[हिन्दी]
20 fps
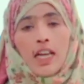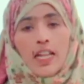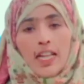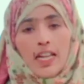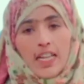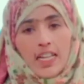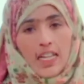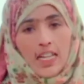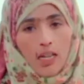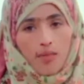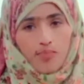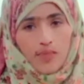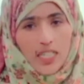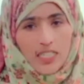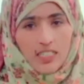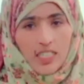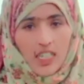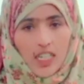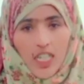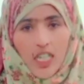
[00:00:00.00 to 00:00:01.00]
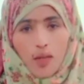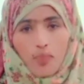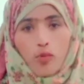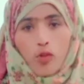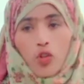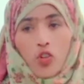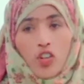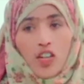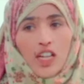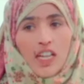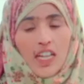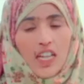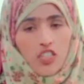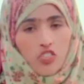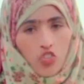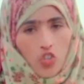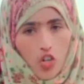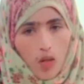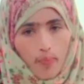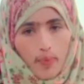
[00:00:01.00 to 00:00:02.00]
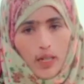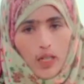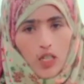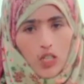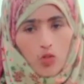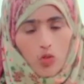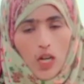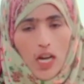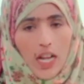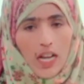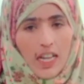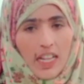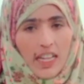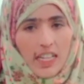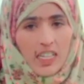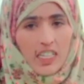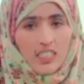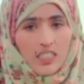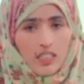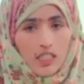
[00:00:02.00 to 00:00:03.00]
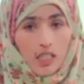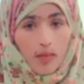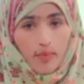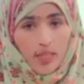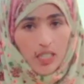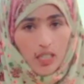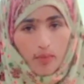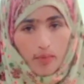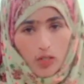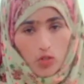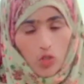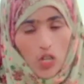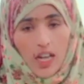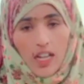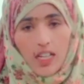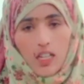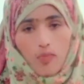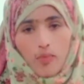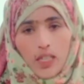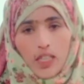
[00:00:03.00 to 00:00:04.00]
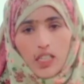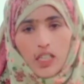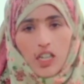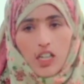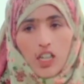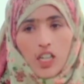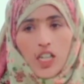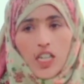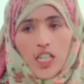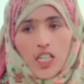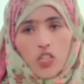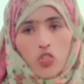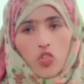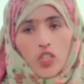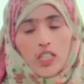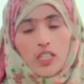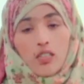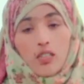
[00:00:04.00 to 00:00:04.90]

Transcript: लेकिन हम जैसे गरीब लोग अगर एक सौ रुपये की उधार लेना हमें हमें उधार नहीं मिलता क्योंकि